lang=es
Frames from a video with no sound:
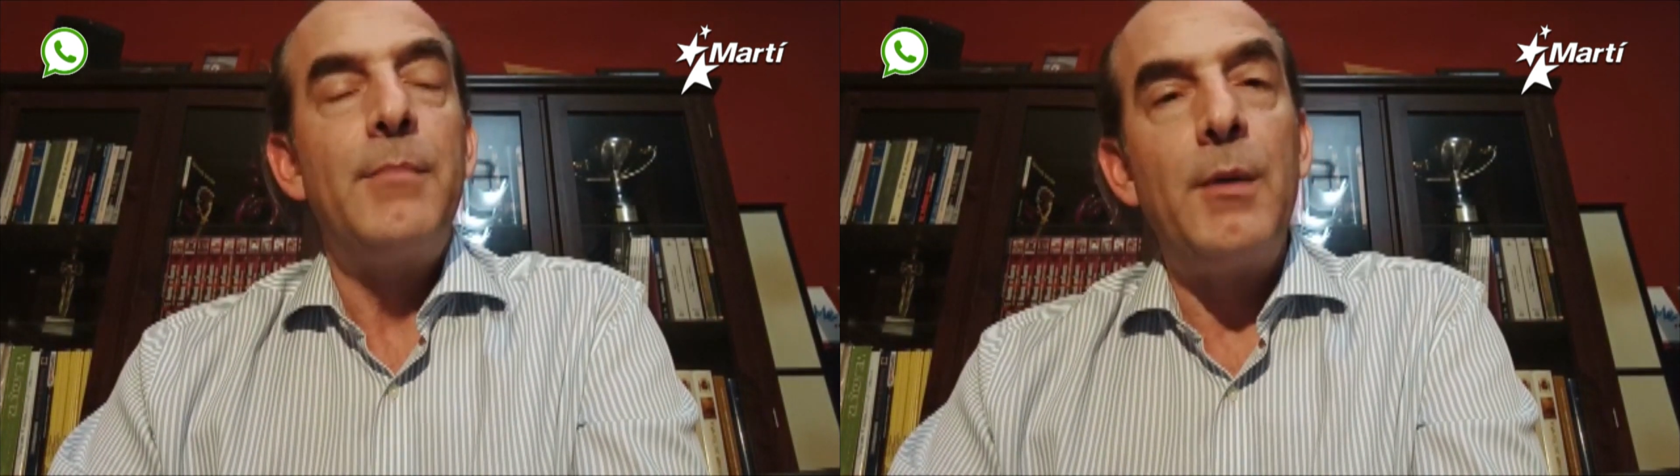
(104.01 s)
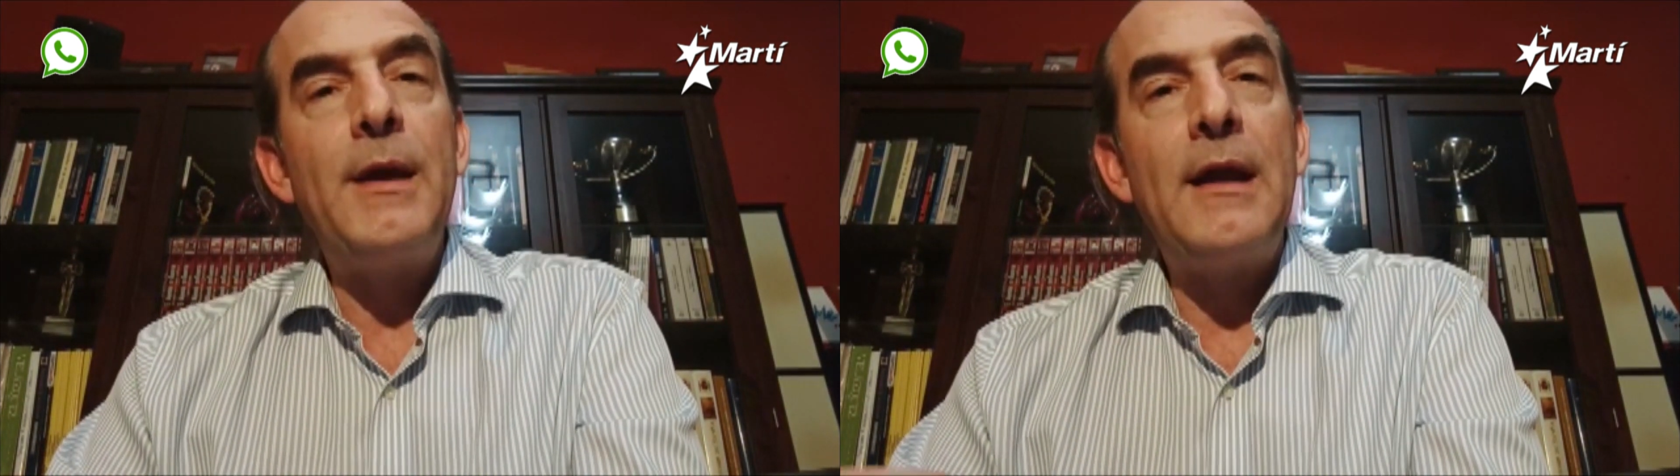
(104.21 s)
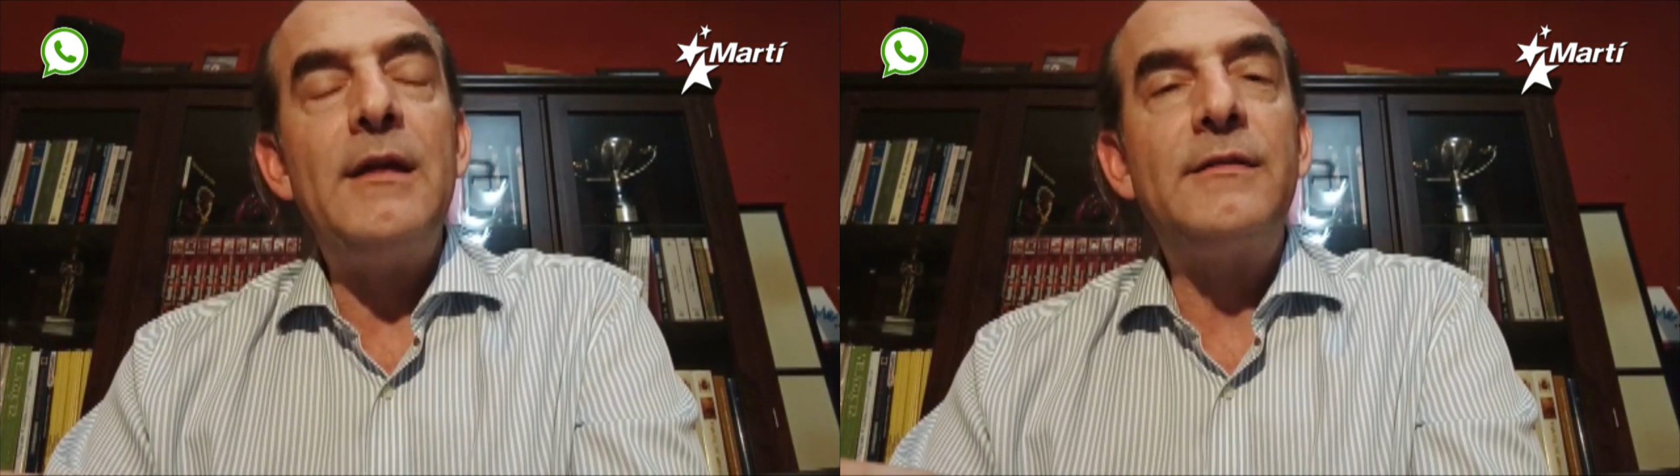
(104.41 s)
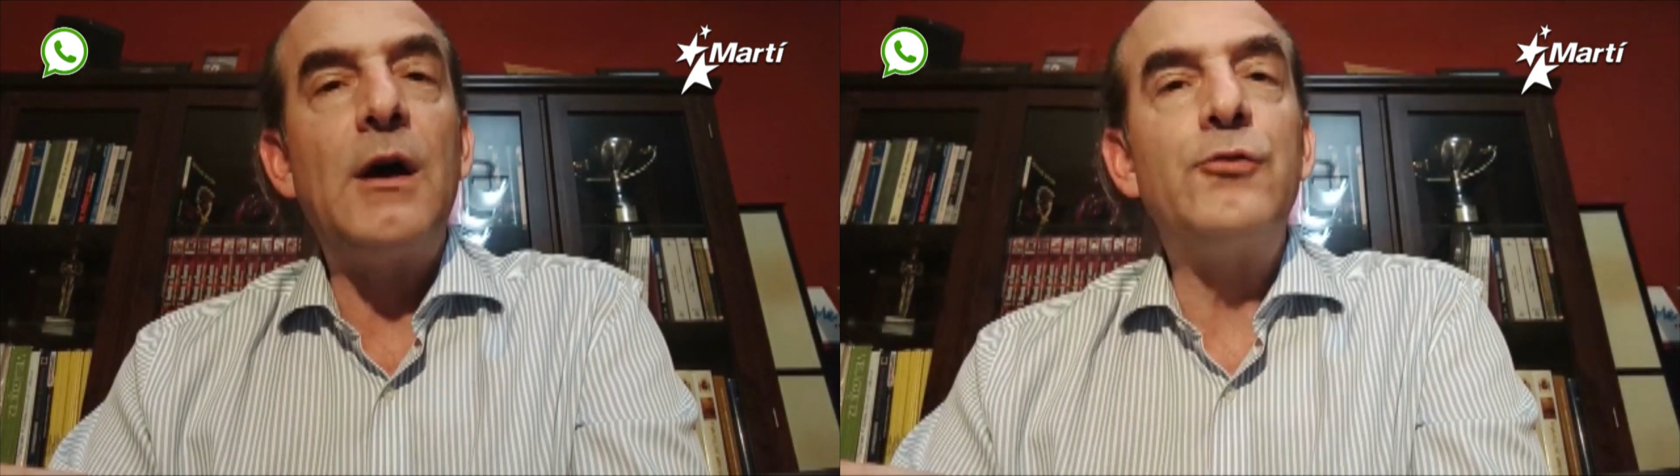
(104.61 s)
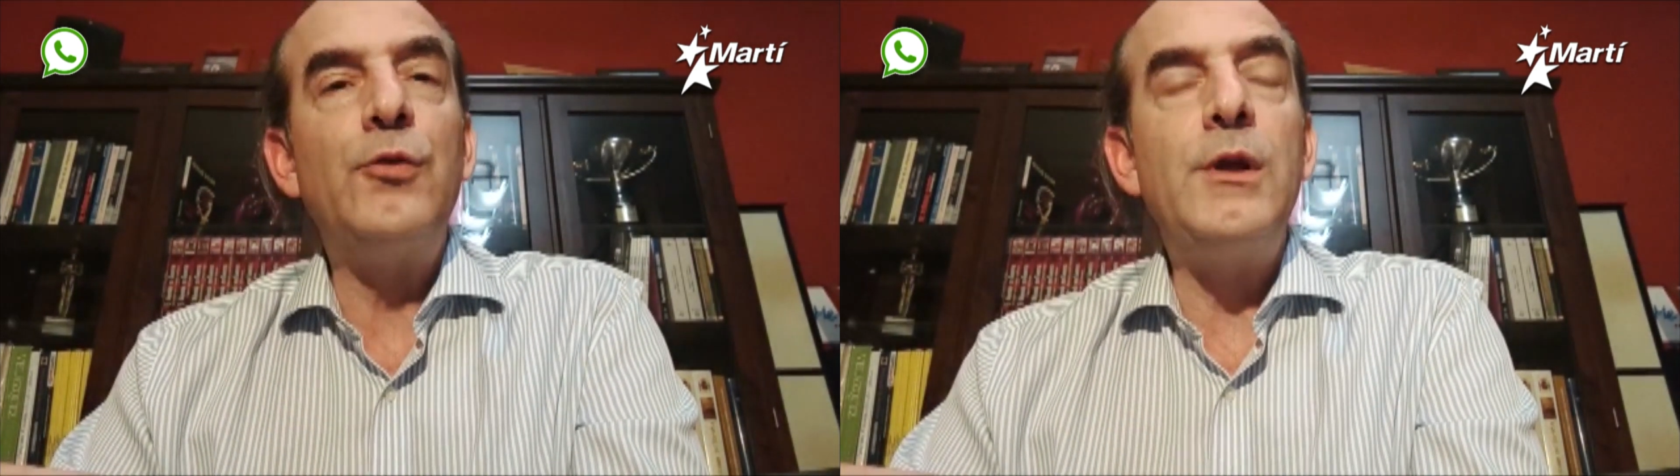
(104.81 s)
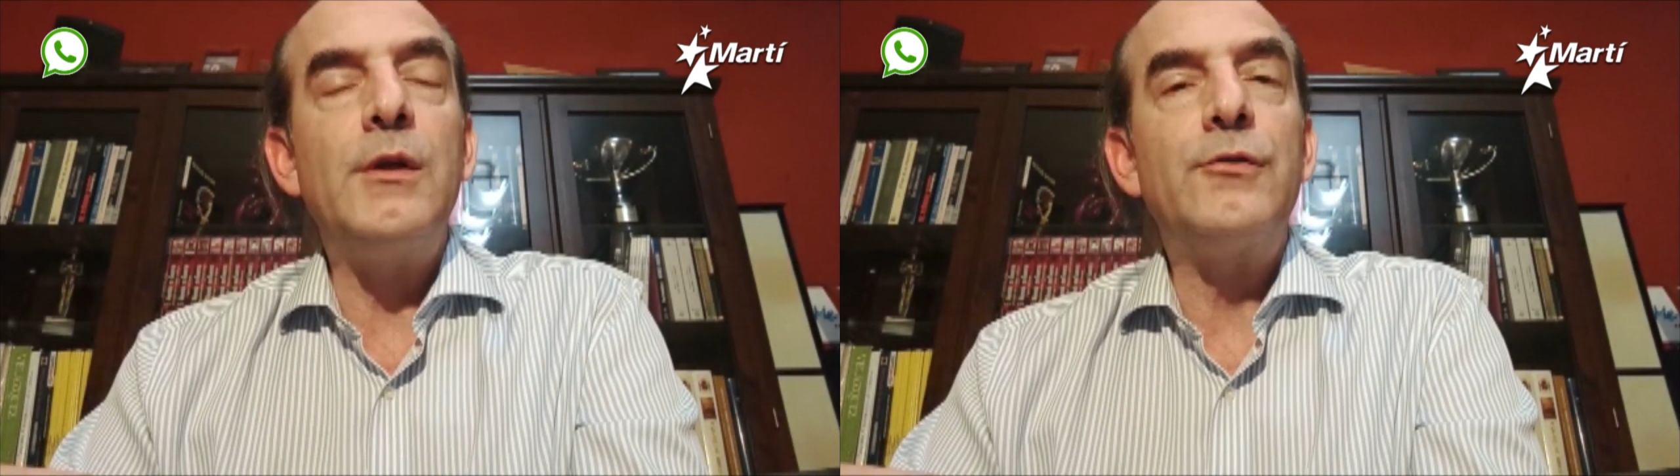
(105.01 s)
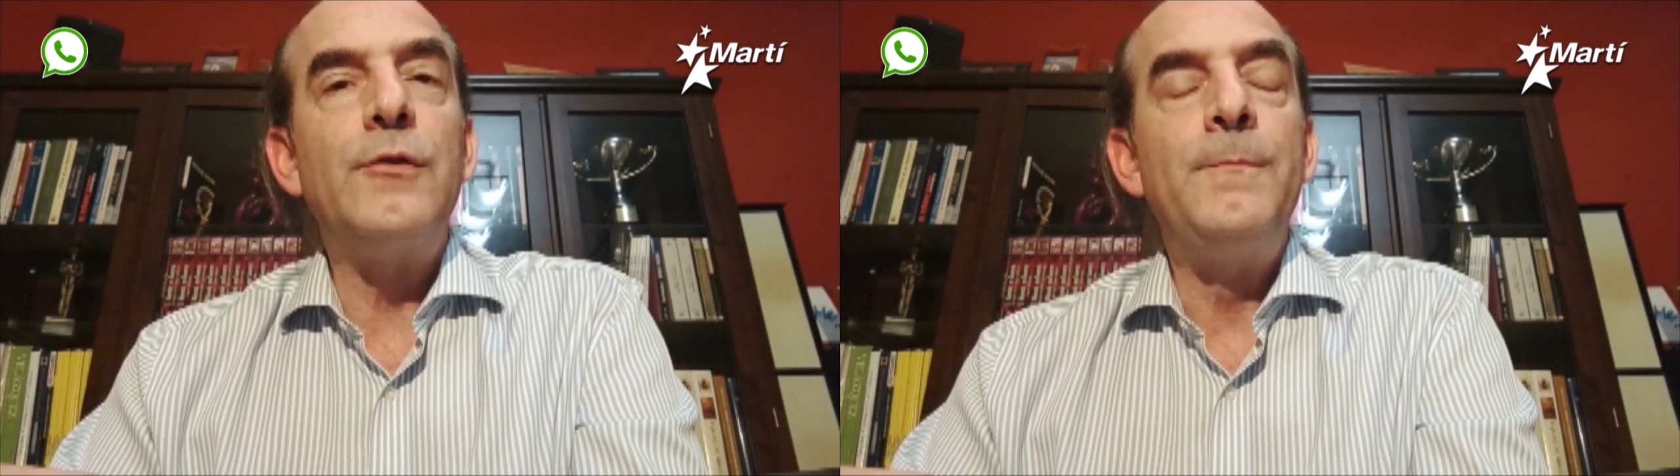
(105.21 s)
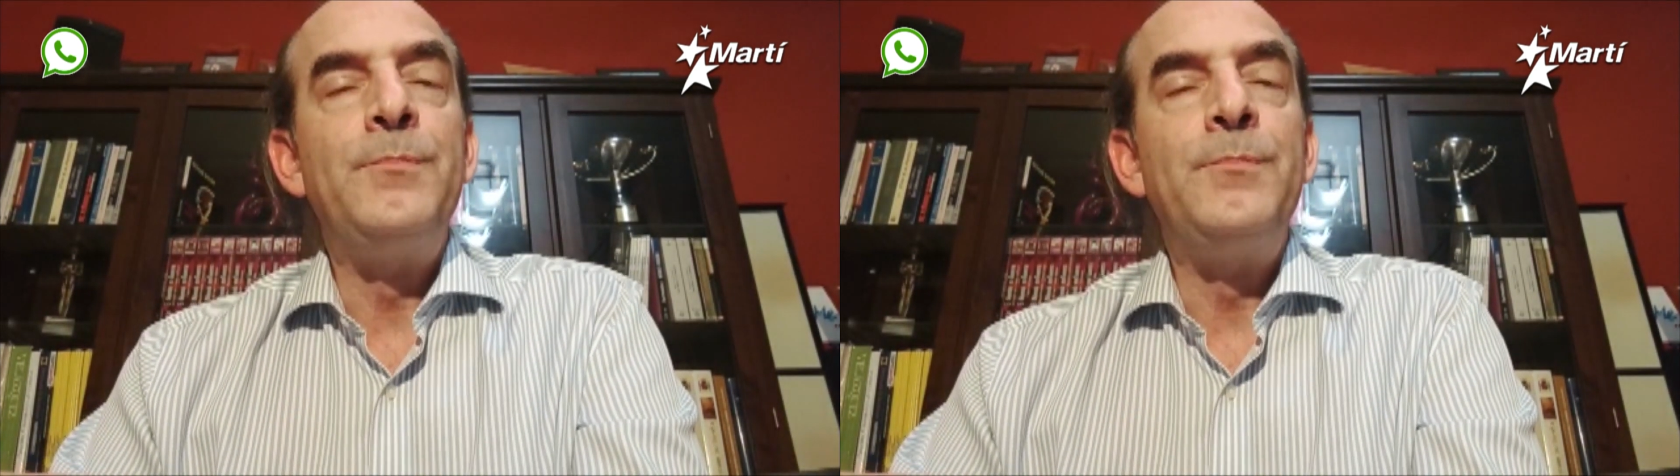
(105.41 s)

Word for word: proviene de Estados Unidos.